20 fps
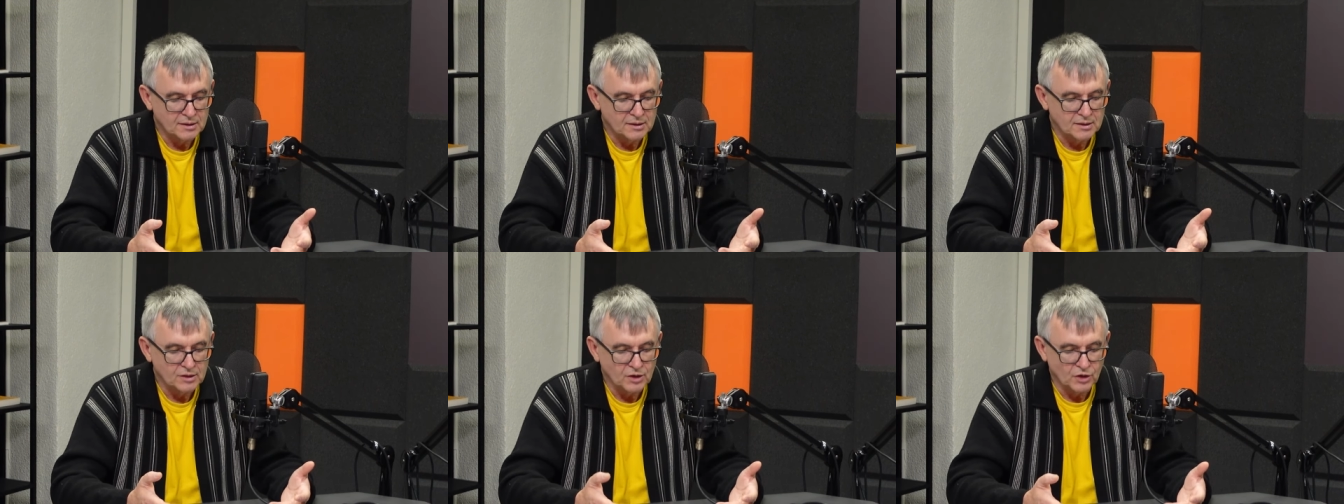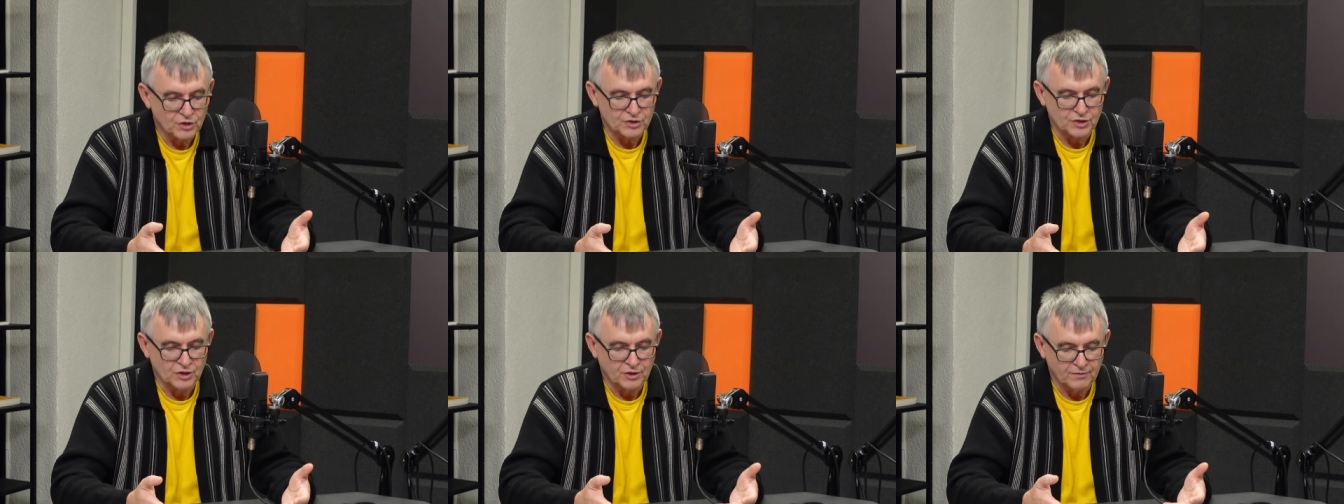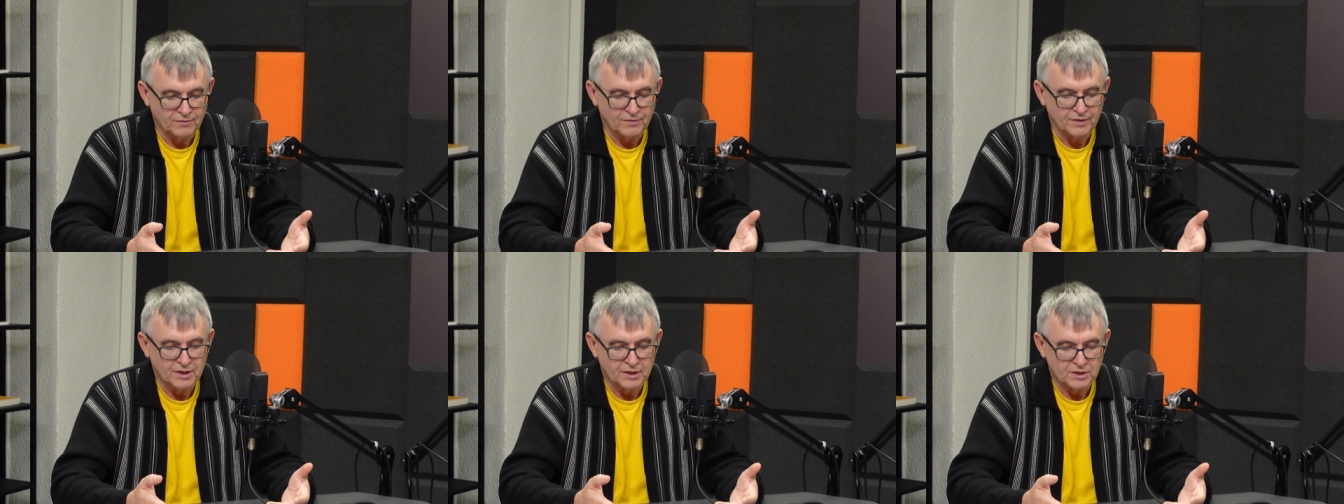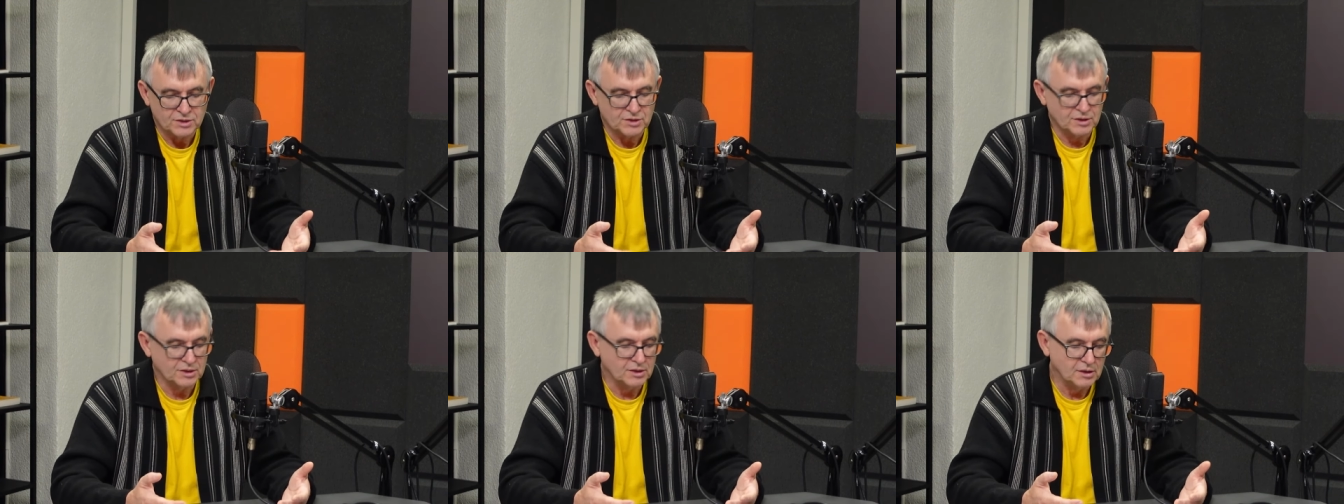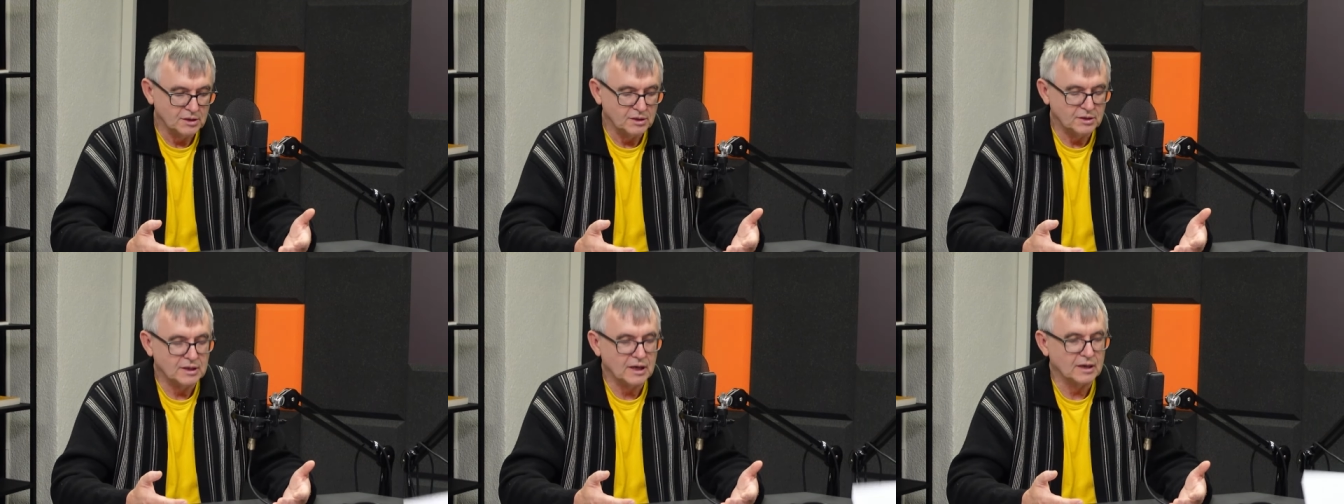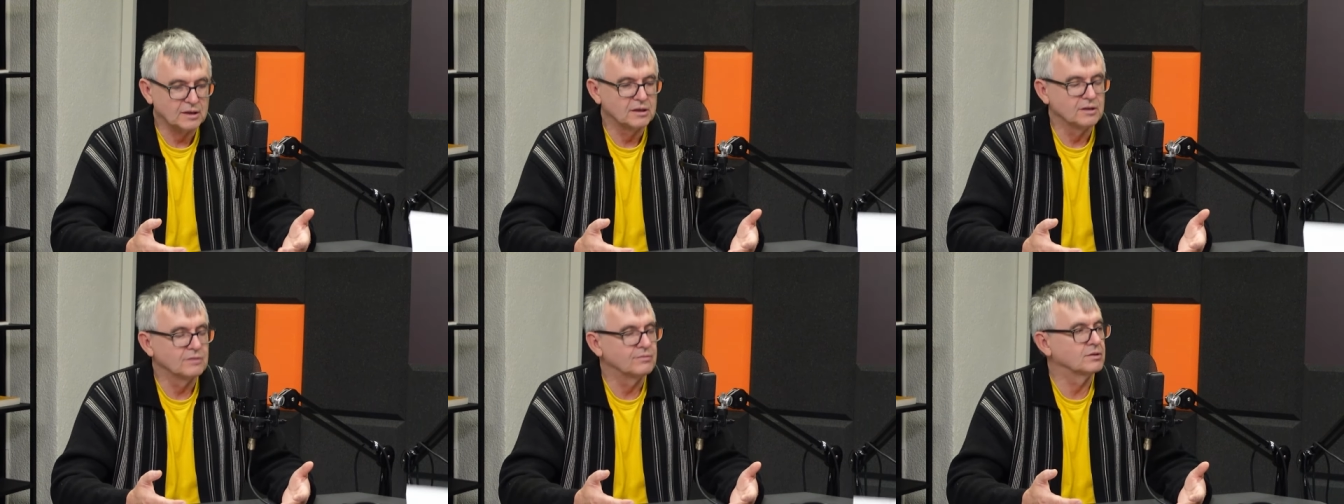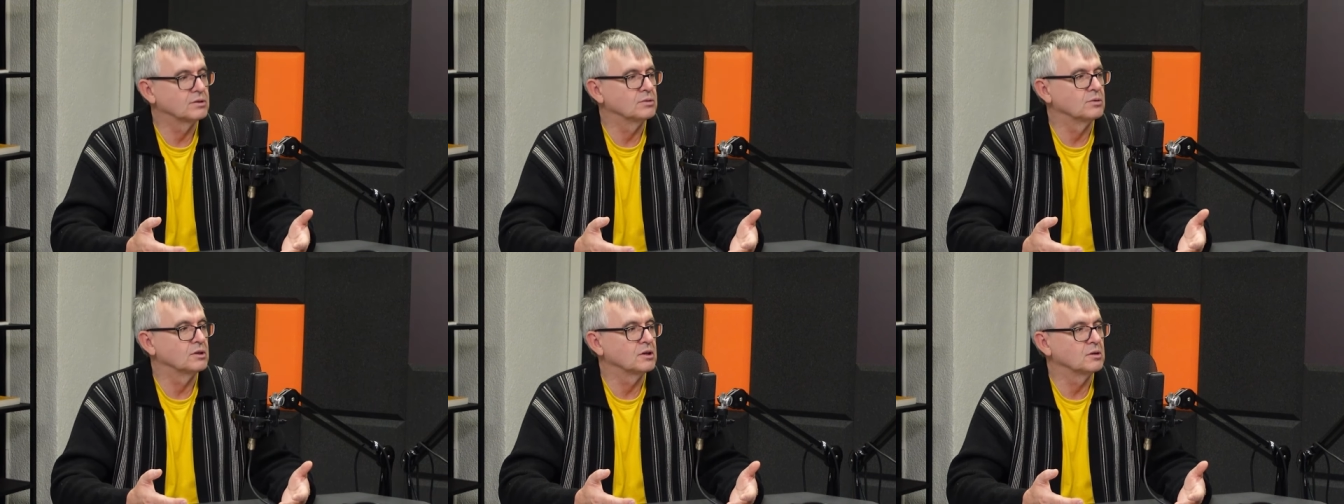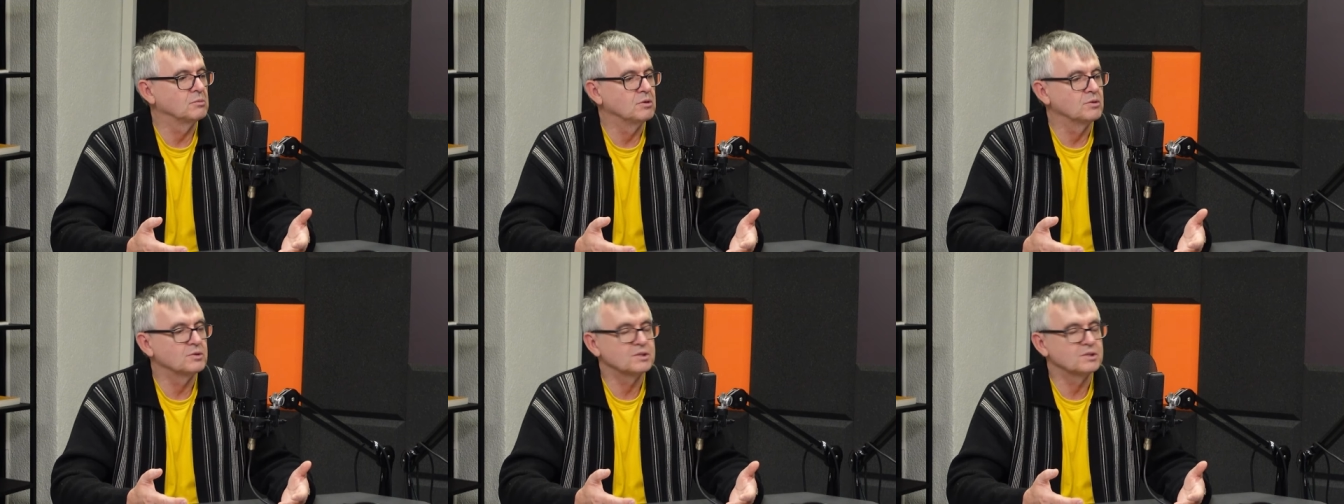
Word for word: losowe, czyli takie, w których był